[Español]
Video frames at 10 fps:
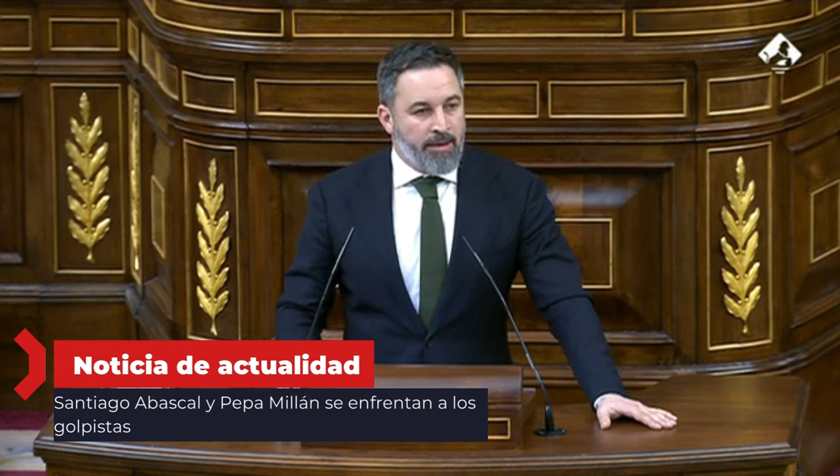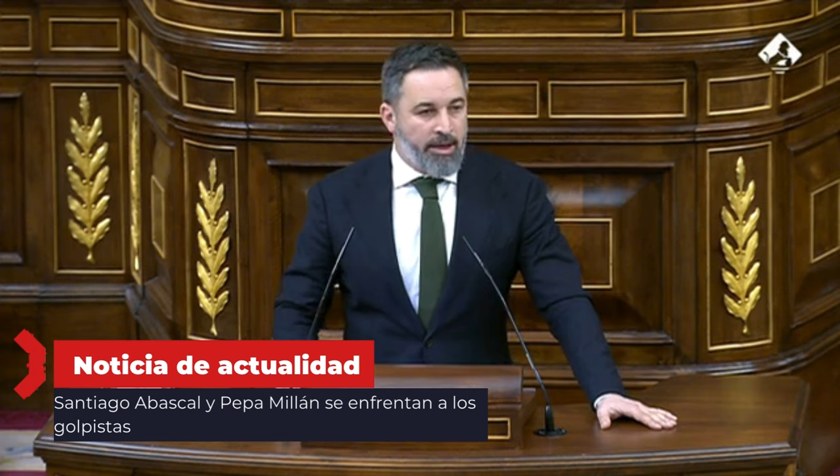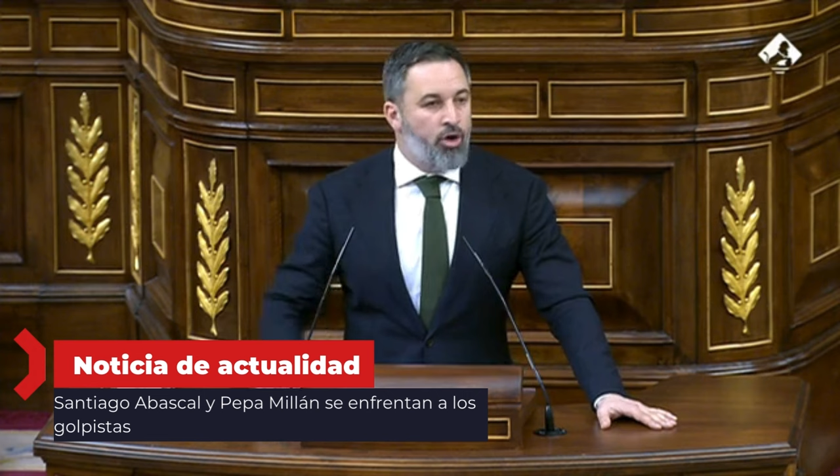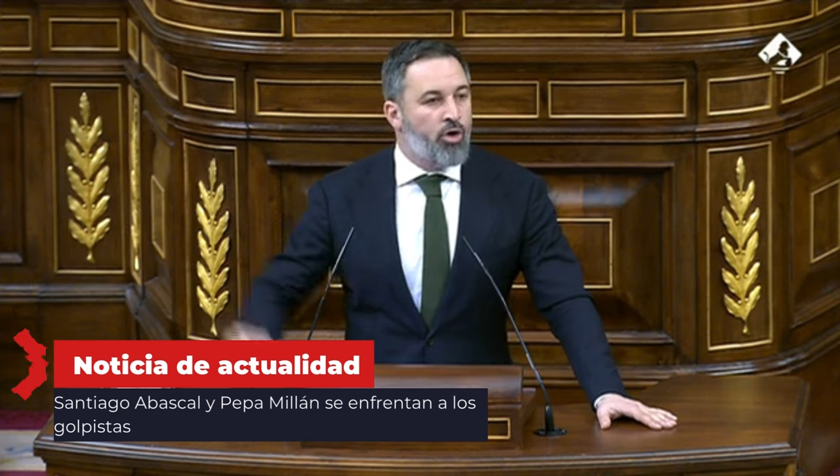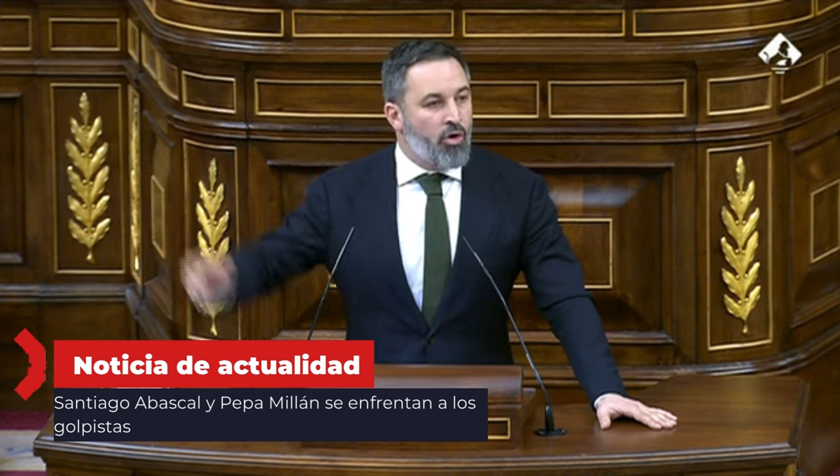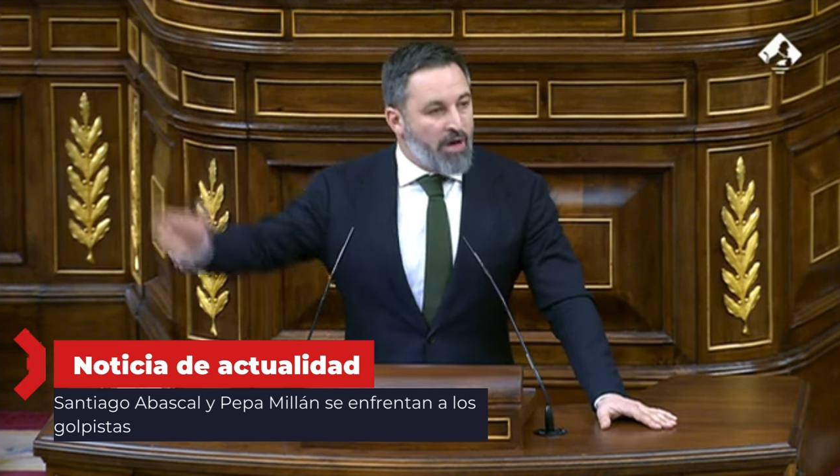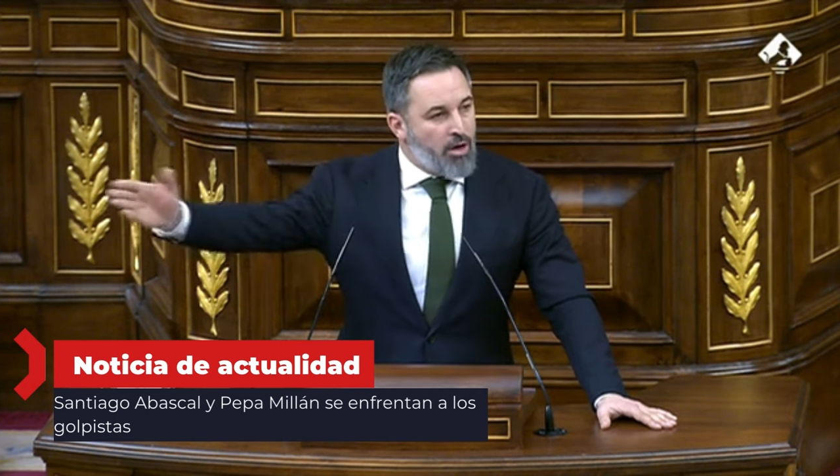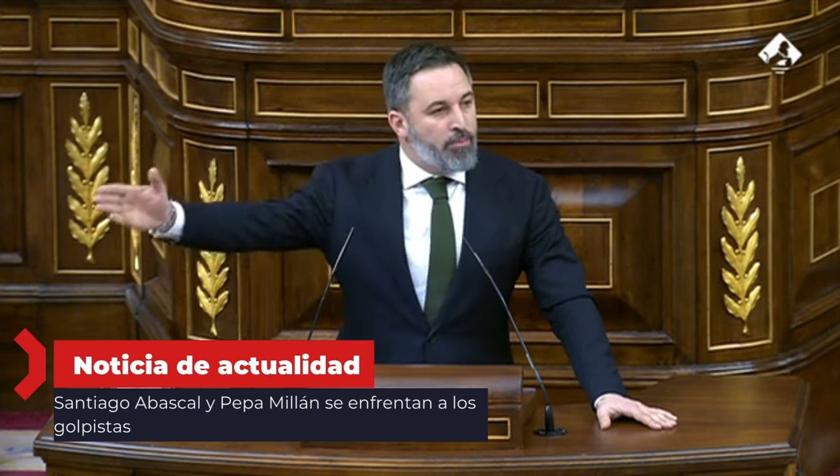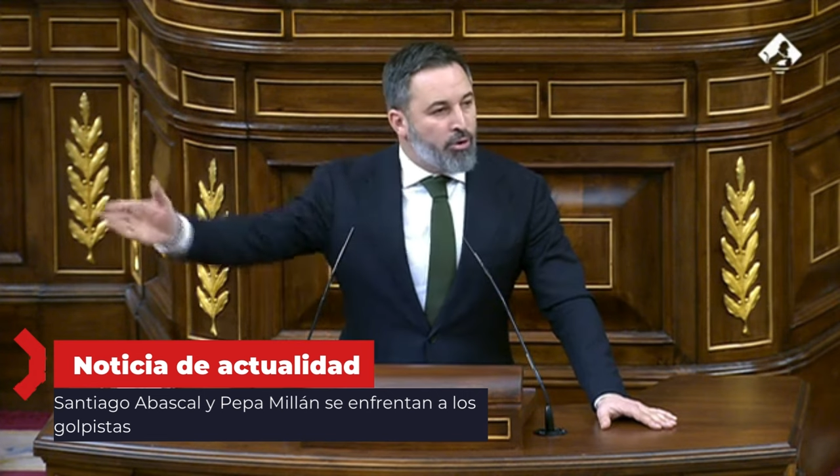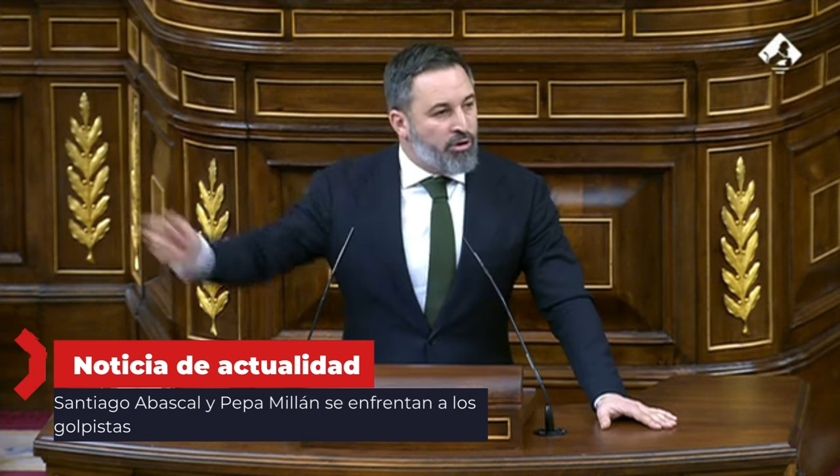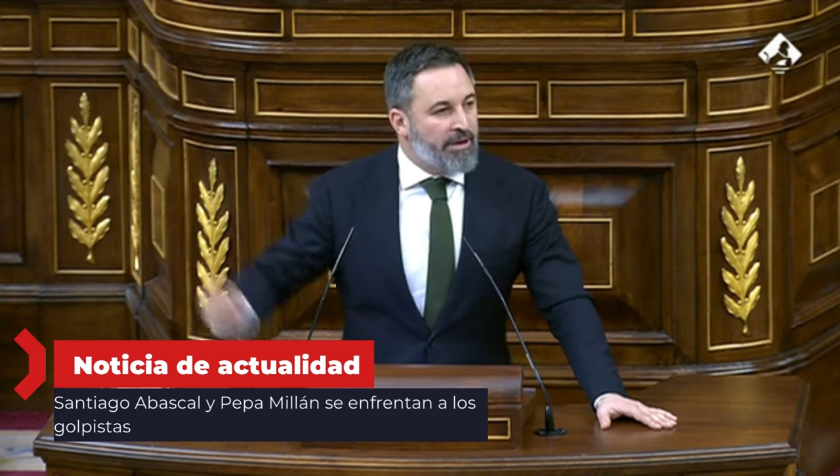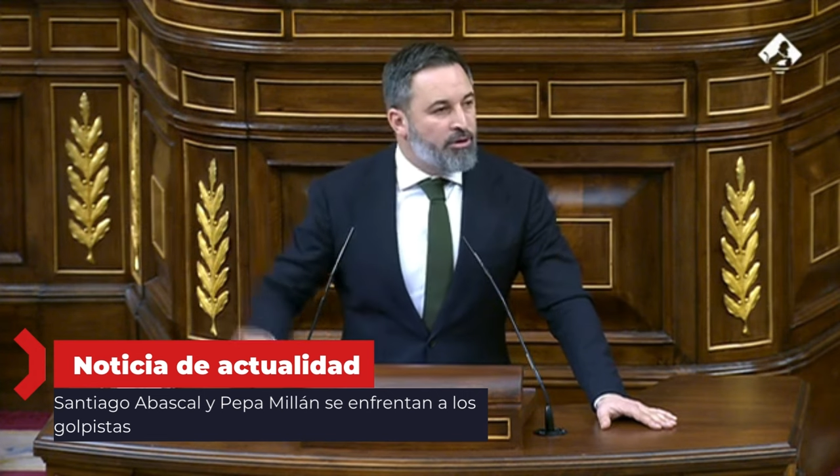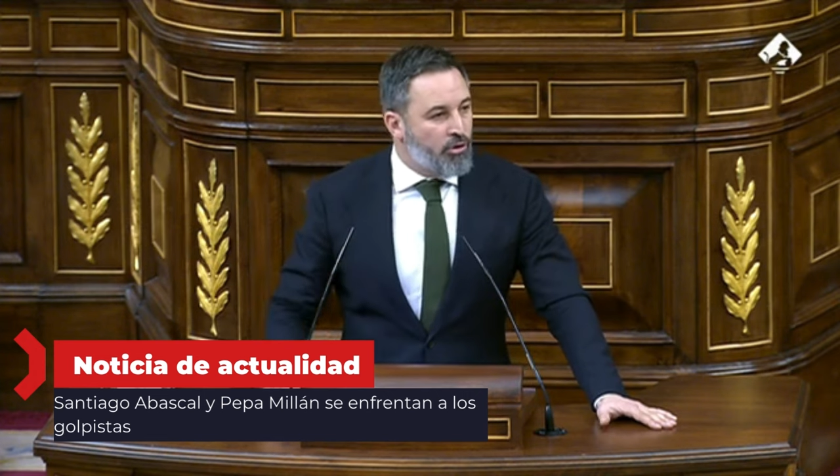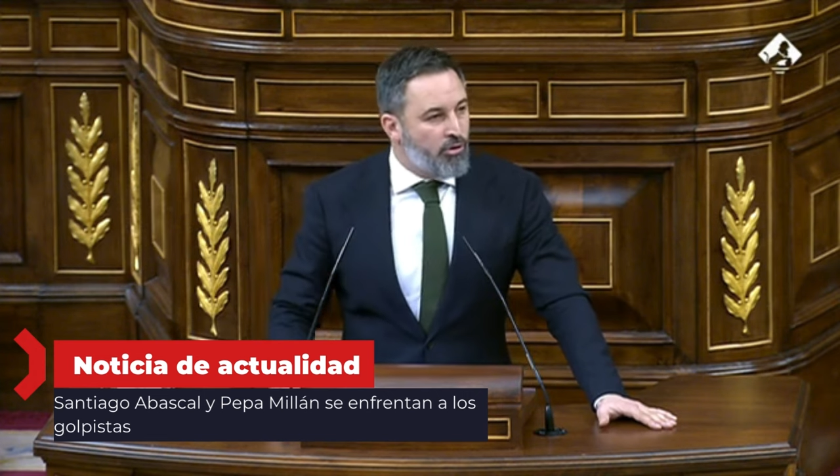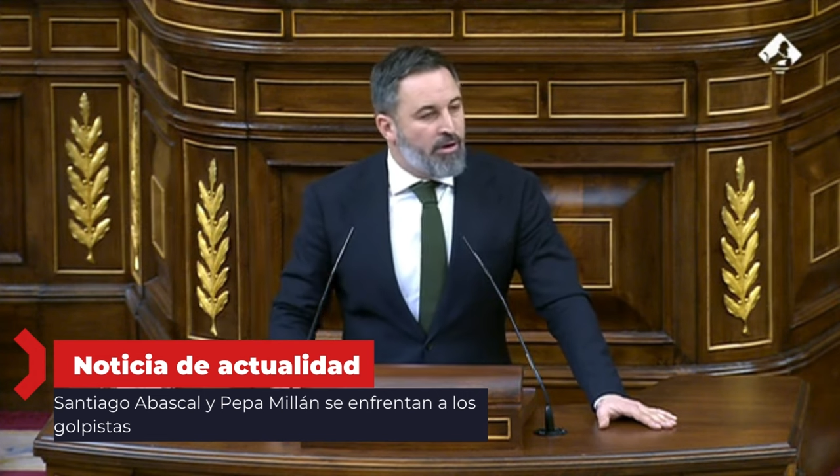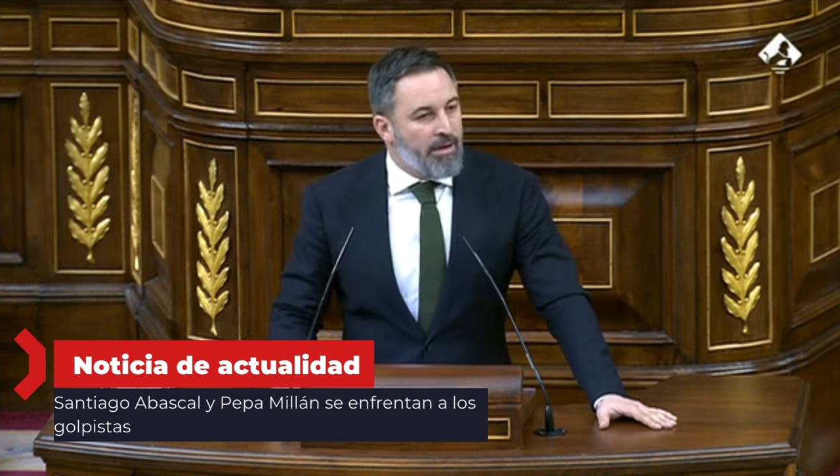y no lograron, por lo tanto,